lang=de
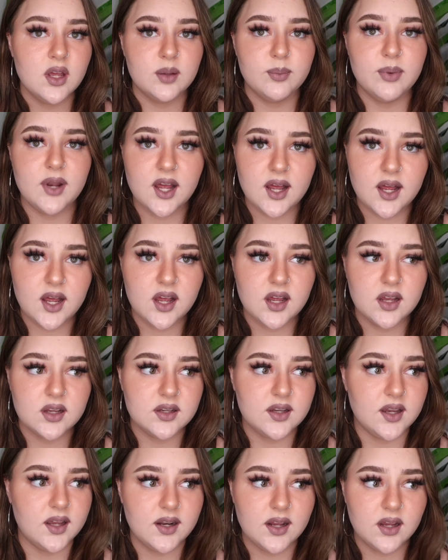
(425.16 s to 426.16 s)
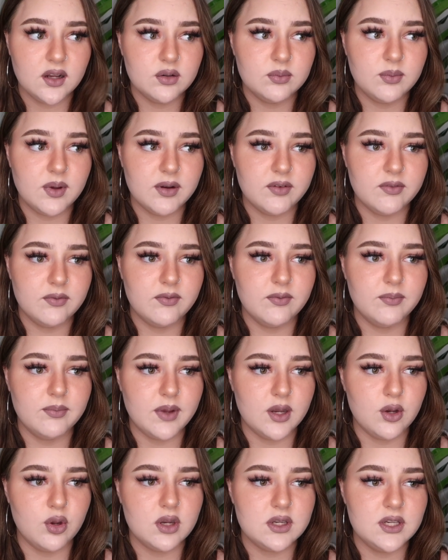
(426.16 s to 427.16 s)
Bla, keine Ahnung, man,
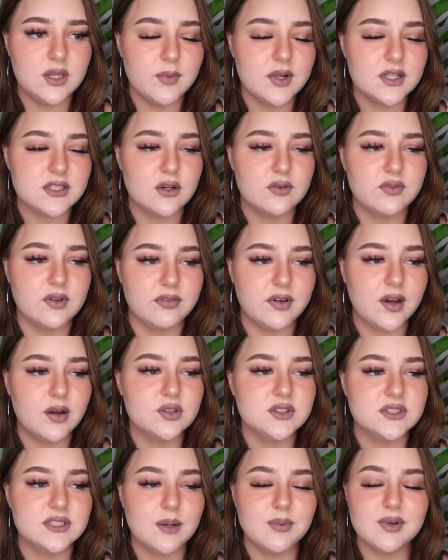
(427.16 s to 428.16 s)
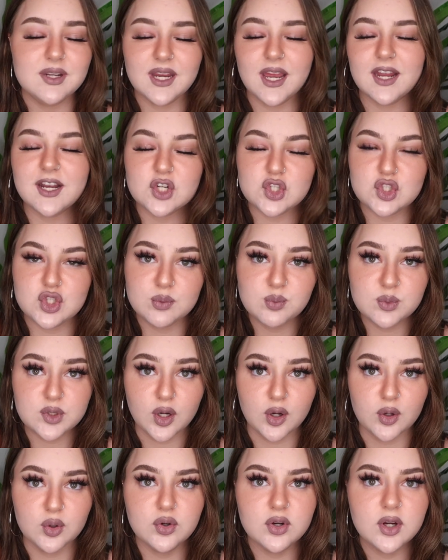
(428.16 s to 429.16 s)
man hört niemals auf, Erfahrung zu sammeln. Ja, das stimmt
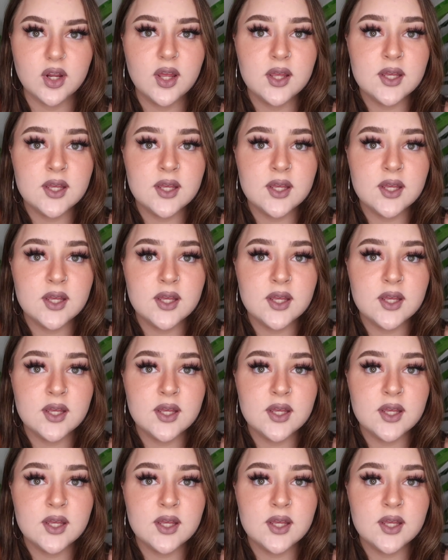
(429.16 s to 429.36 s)
auch.